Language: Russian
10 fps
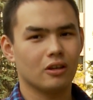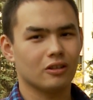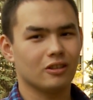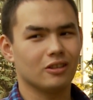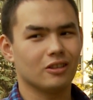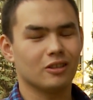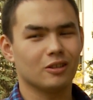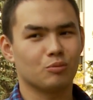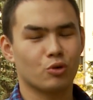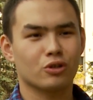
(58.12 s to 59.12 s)

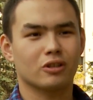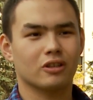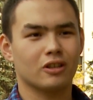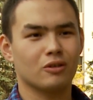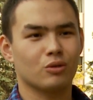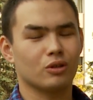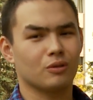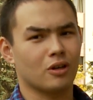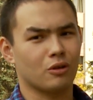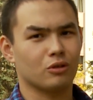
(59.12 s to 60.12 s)
И можно сказать, что это
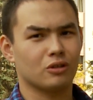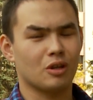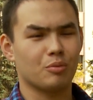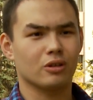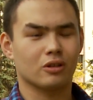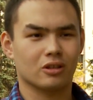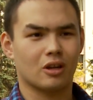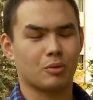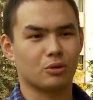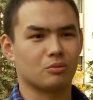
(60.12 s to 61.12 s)
в какой-то степени
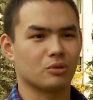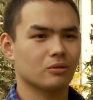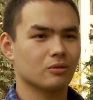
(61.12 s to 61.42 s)
тоска по дому.